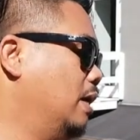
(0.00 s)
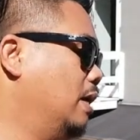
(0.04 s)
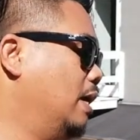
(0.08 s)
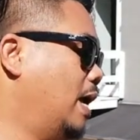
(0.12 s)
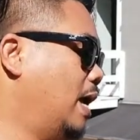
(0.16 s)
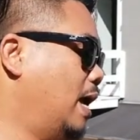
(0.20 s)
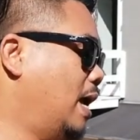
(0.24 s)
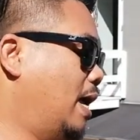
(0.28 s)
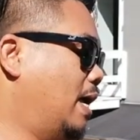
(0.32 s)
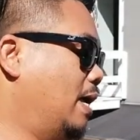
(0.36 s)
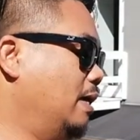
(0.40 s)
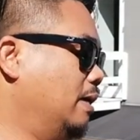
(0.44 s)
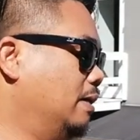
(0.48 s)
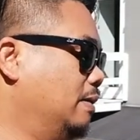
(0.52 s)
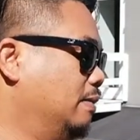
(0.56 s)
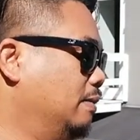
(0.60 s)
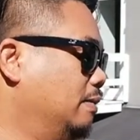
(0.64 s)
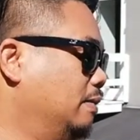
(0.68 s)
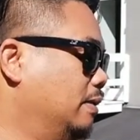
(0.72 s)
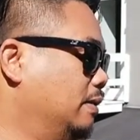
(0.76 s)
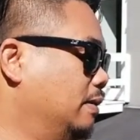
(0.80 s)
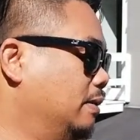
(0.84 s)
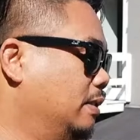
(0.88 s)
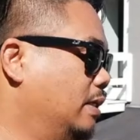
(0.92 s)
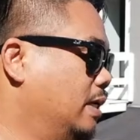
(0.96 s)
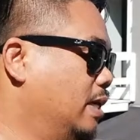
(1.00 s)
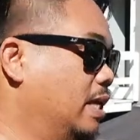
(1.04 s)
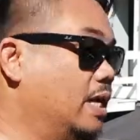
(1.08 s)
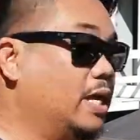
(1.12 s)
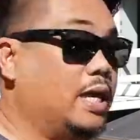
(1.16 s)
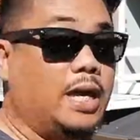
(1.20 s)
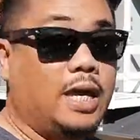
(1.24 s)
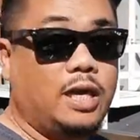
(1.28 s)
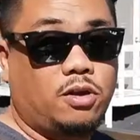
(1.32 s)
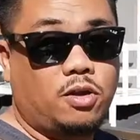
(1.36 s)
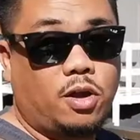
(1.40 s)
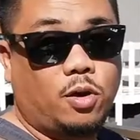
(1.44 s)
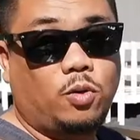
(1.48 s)
อ่ะ
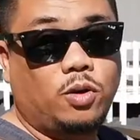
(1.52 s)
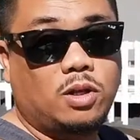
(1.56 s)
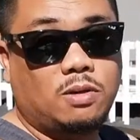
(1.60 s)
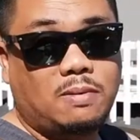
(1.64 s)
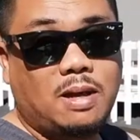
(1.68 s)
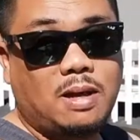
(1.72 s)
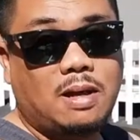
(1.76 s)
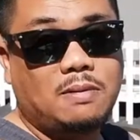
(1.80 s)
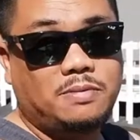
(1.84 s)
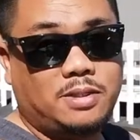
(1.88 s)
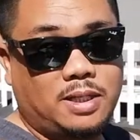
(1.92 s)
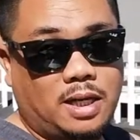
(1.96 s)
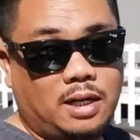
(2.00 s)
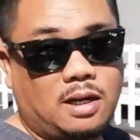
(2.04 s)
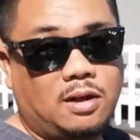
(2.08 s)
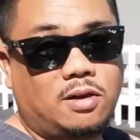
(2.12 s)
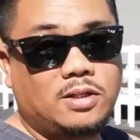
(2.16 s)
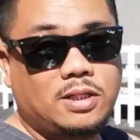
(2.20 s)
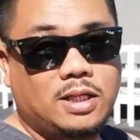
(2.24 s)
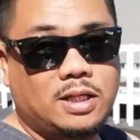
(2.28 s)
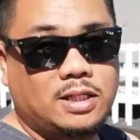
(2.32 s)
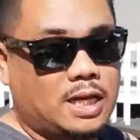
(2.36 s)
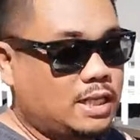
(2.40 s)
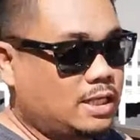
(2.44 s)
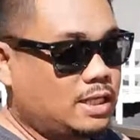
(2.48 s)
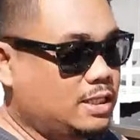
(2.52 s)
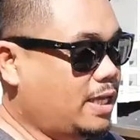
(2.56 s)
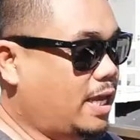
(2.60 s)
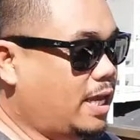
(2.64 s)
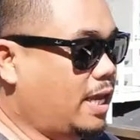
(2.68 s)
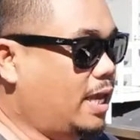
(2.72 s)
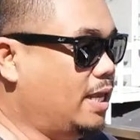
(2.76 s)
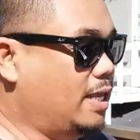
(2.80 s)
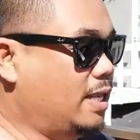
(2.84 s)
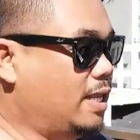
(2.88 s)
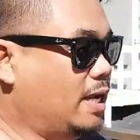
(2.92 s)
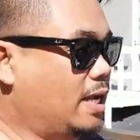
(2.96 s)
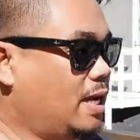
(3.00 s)
อีกหน่อยคุณภาพเสียงมันก็จะชัดเจ
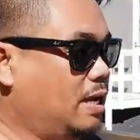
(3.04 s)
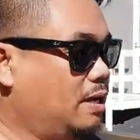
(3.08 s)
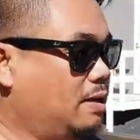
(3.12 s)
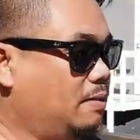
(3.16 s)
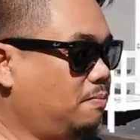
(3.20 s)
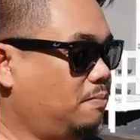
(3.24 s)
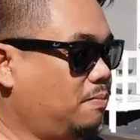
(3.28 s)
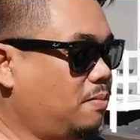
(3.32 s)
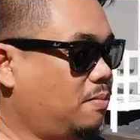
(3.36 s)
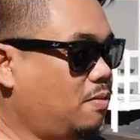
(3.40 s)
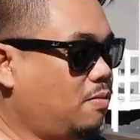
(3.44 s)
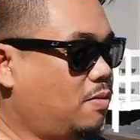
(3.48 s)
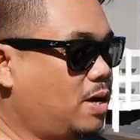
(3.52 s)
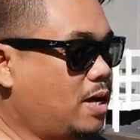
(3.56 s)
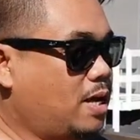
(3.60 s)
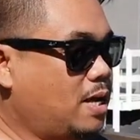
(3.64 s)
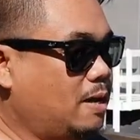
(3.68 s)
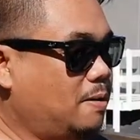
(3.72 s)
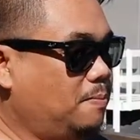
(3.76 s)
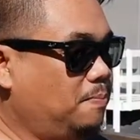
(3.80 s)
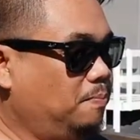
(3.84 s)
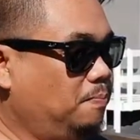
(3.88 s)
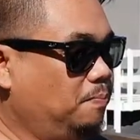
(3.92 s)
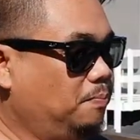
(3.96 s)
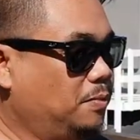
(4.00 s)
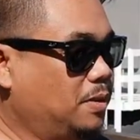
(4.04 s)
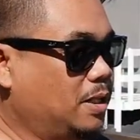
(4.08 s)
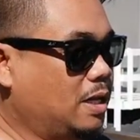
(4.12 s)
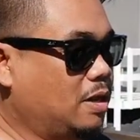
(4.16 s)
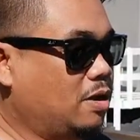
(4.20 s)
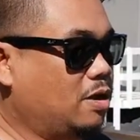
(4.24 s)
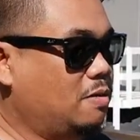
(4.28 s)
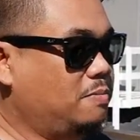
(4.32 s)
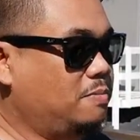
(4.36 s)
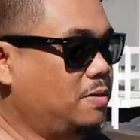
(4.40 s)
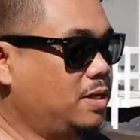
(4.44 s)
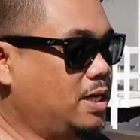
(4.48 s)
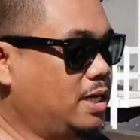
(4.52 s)
นนะฮะ เพราะว่าเรา
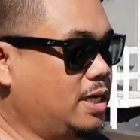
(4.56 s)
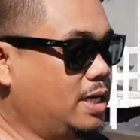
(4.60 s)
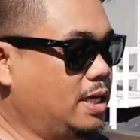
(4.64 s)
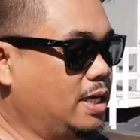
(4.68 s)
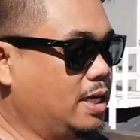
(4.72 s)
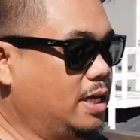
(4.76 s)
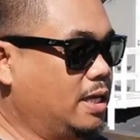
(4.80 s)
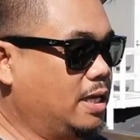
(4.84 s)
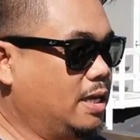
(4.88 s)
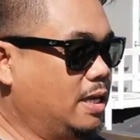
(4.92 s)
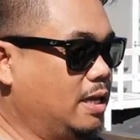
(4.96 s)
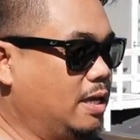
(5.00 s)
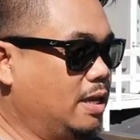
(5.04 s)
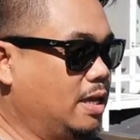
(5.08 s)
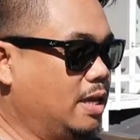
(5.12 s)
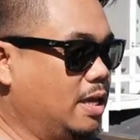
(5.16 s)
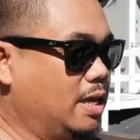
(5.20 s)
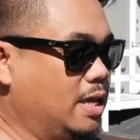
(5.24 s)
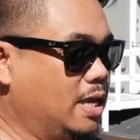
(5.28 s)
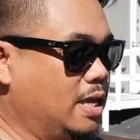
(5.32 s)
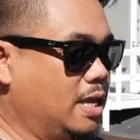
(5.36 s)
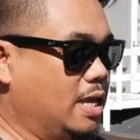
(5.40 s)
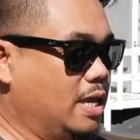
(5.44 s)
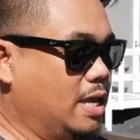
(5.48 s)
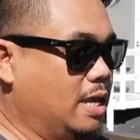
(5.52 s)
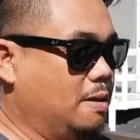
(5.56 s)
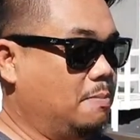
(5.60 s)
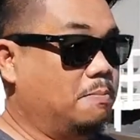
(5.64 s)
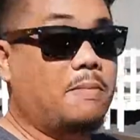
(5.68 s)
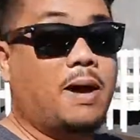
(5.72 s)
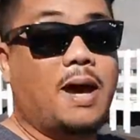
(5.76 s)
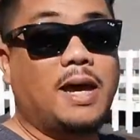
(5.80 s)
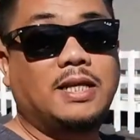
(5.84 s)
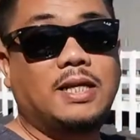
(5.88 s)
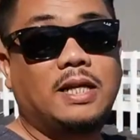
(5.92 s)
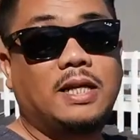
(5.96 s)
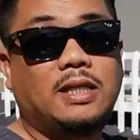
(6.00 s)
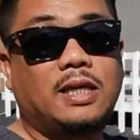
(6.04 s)
ก็มีไม้
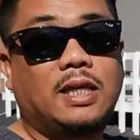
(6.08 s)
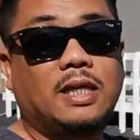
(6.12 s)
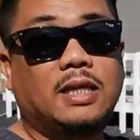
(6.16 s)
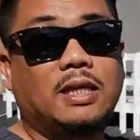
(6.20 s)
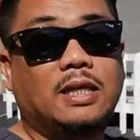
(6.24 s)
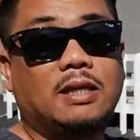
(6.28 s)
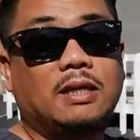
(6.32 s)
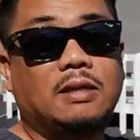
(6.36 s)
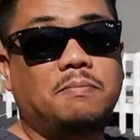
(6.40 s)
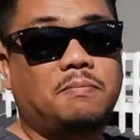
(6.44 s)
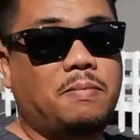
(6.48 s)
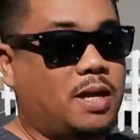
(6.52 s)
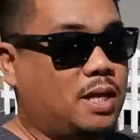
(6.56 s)
ที่ติดเป็